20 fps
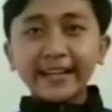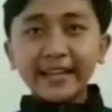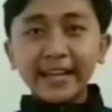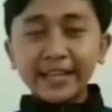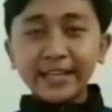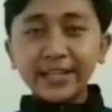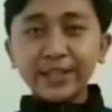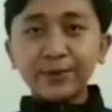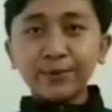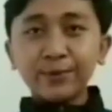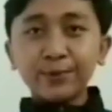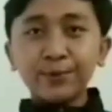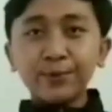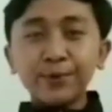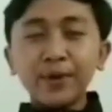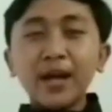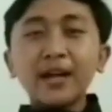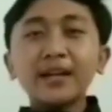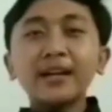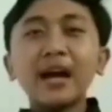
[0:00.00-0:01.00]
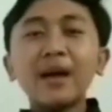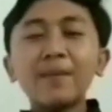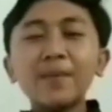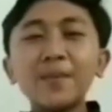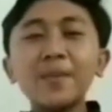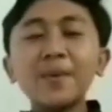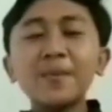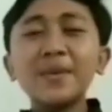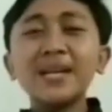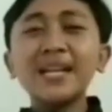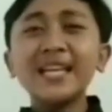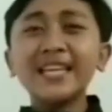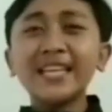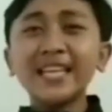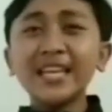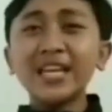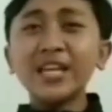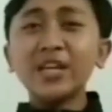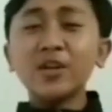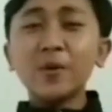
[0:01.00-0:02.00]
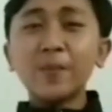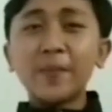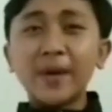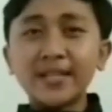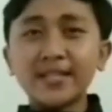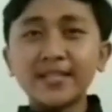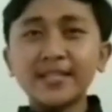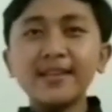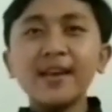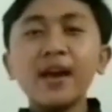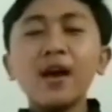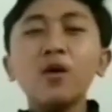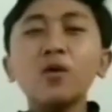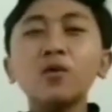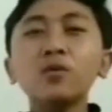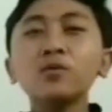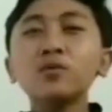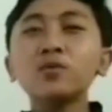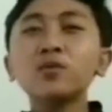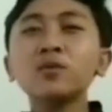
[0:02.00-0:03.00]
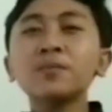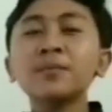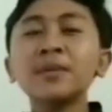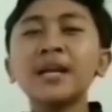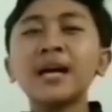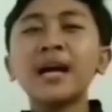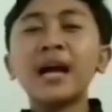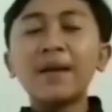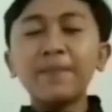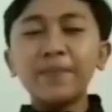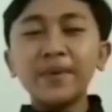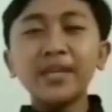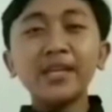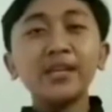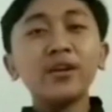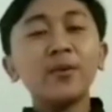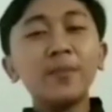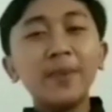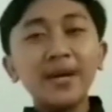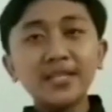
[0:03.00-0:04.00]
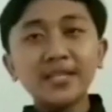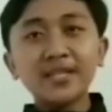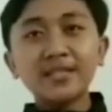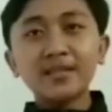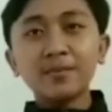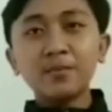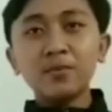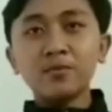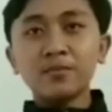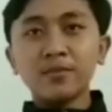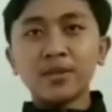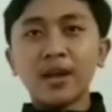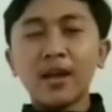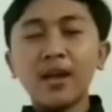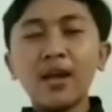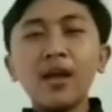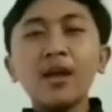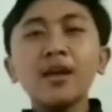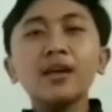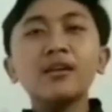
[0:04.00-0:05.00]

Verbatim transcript: karena itu, kami memiliki inovasi untuk melengkapi inovasi sebelumnya.